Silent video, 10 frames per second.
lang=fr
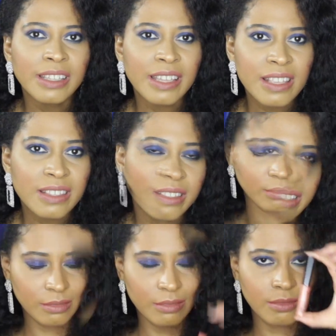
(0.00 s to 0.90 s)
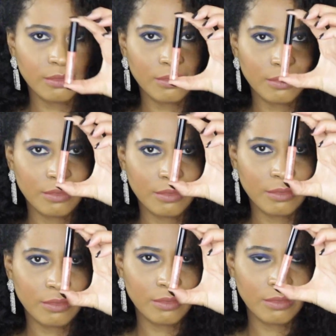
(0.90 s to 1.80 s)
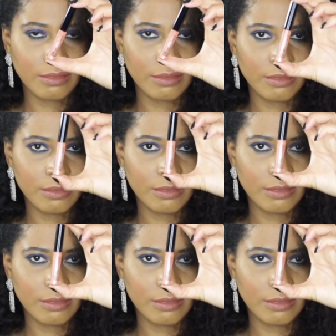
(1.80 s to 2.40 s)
Case 10, lip